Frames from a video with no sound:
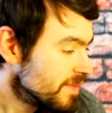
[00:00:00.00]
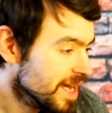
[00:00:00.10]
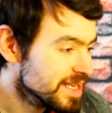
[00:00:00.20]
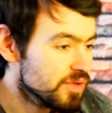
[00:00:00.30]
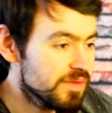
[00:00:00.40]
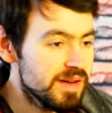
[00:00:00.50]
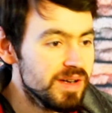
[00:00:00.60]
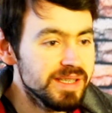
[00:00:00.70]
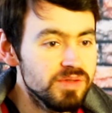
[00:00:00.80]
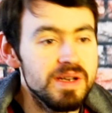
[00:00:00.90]
Est-ce qu'on va
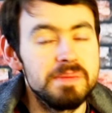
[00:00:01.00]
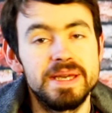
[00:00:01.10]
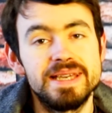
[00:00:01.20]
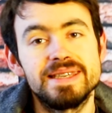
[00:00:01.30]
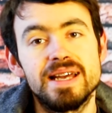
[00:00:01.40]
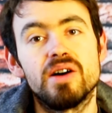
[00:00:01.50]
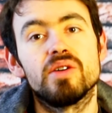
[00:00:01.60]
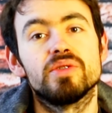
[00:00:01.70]
avoir des nouvelles pièces Alors,